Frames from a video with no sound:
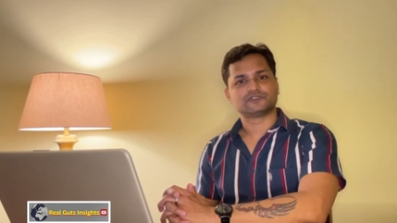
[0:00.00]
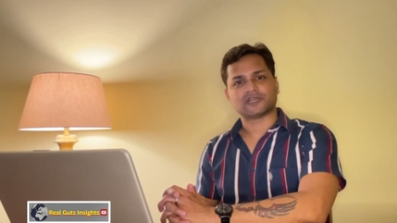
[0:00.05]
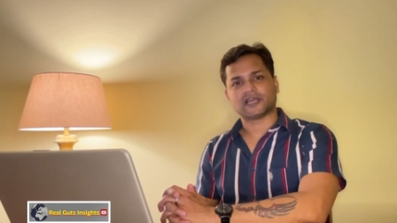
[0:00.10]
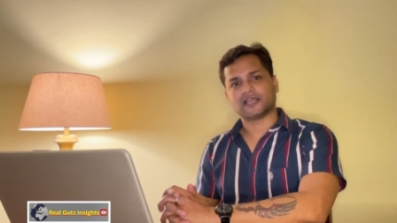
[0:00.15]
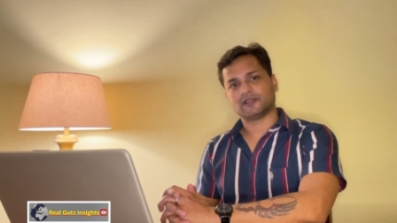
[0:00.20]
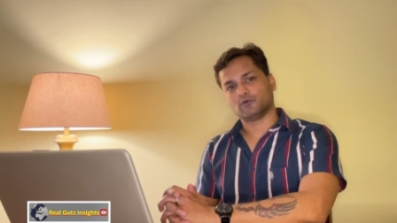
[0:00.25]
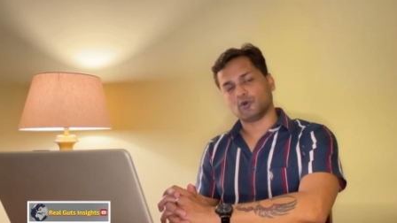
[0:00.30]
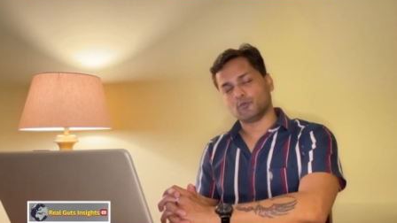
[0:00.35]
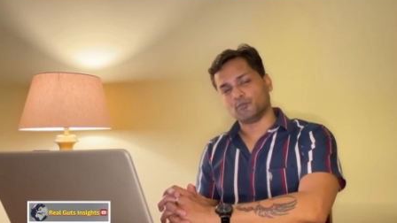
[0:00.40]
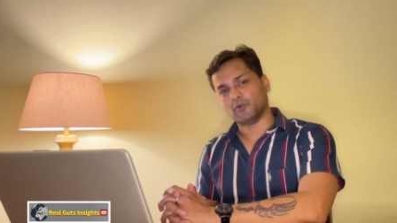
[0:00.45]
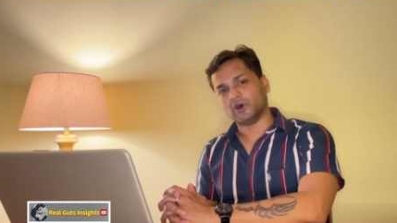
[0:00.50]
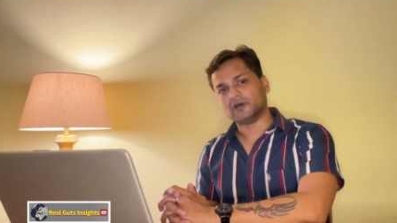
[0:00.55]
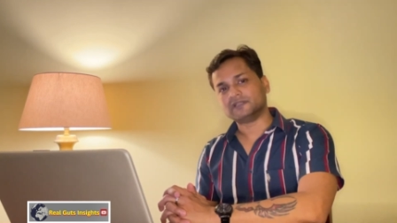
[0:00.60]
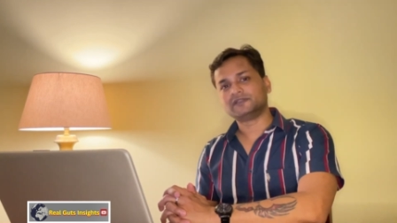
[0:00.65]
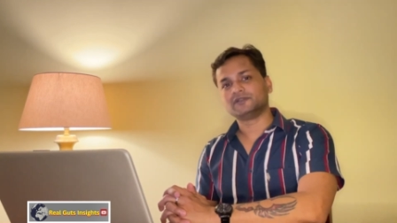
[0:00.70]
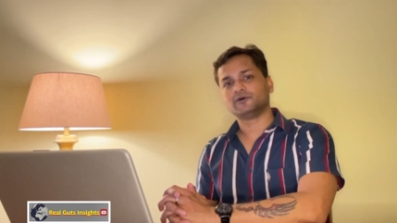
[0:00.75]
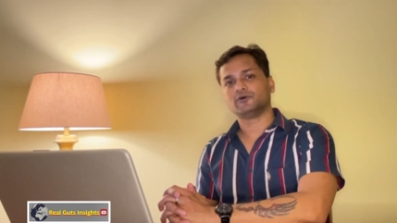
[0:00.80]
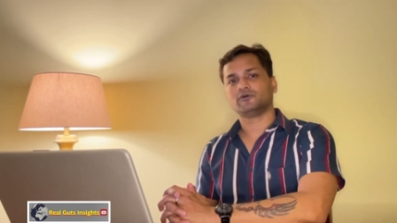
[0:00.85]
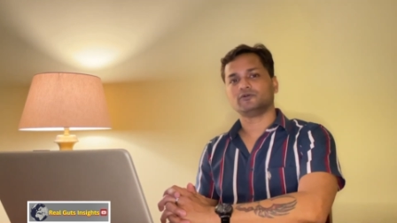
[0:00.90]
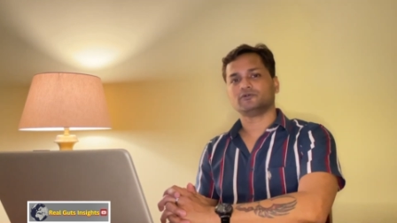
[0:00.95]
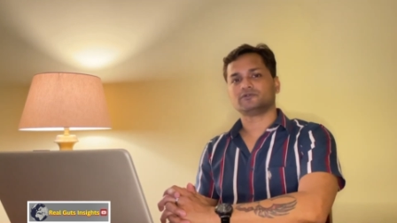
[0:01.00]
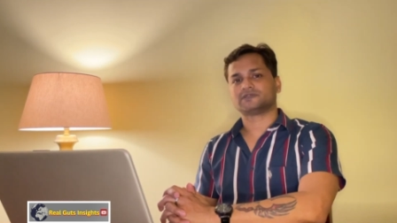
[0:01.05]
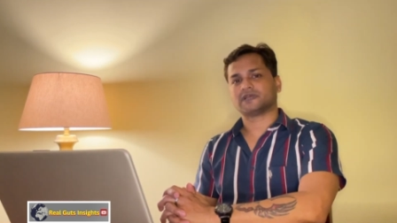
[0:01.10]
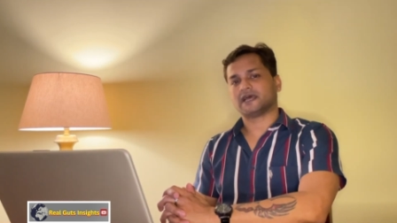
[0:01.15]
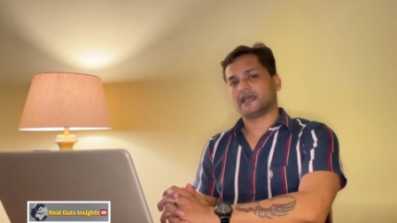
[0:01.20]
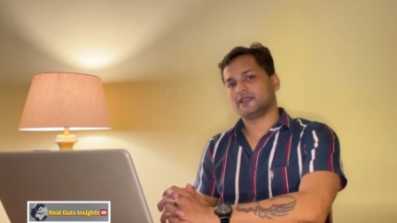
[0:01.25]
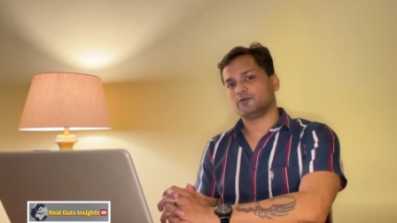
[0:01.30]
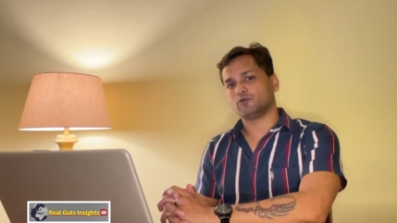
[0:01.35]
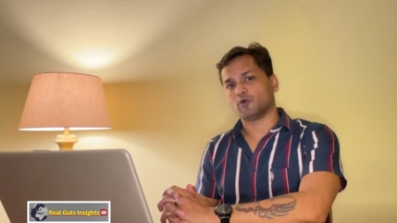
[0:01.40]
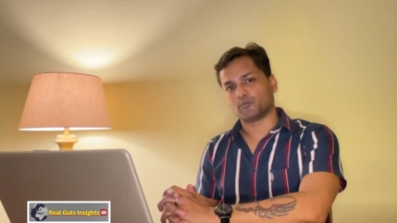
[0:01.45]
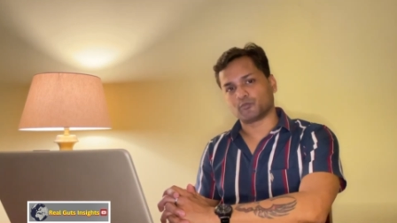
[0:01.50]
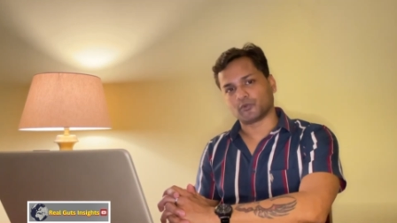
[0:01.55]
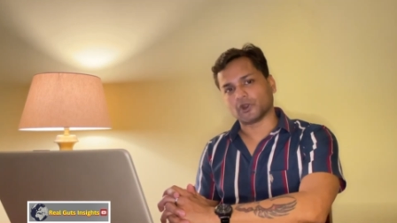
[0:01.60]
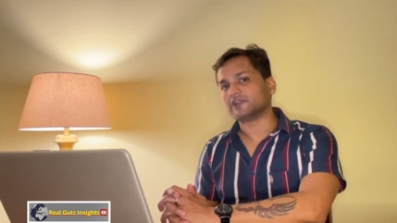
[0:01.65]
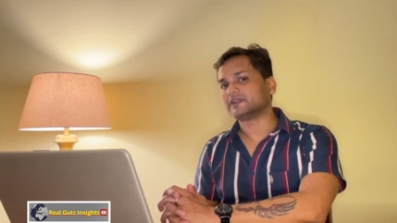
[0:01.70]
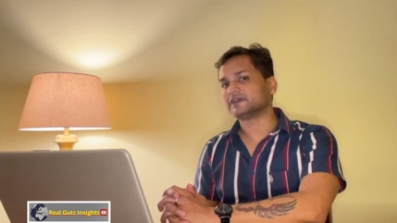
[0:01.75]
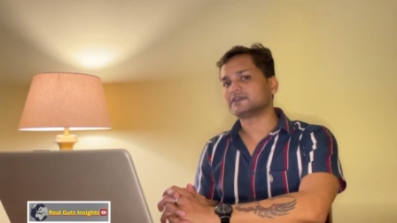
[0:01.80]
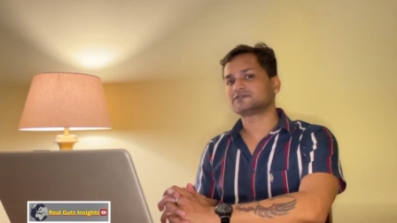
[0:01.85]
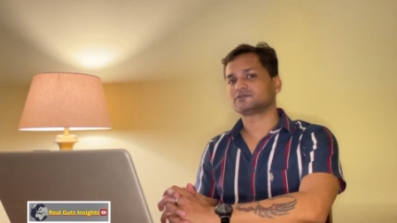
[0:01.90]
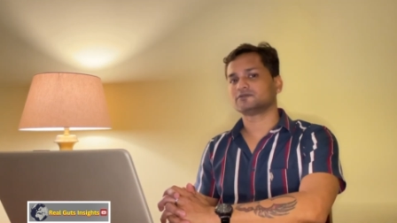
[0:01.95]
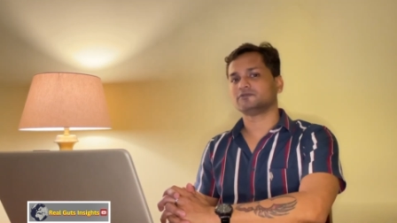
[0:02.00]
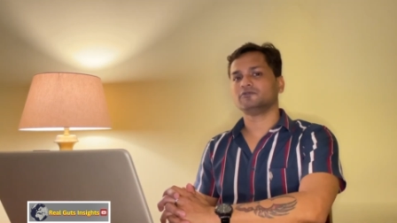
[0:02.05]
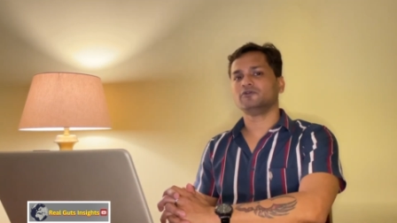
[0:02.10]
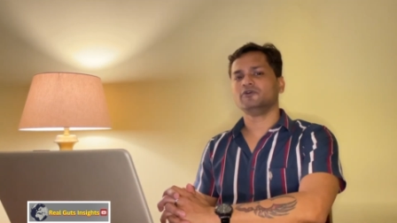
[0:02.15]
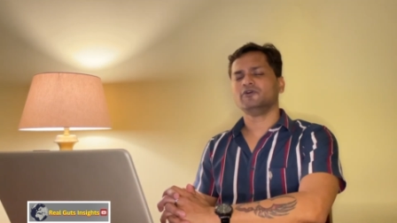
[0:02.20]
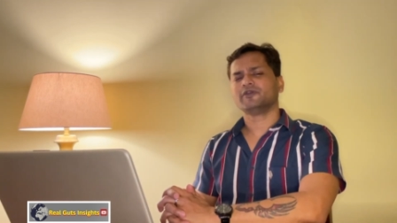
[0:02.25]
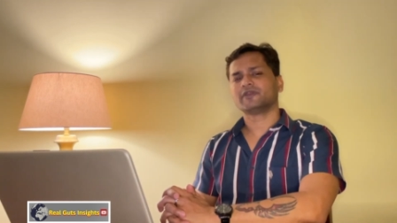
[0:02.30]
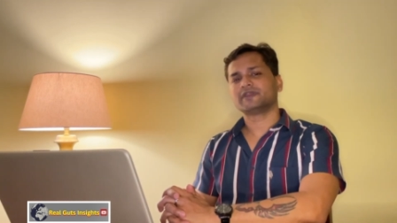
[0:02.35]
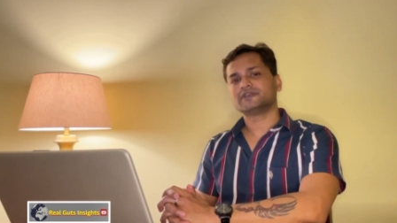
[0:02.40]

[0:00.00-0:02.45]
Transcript: चाहे वो बंद हो चाहे वो प्रोटेस्ट हो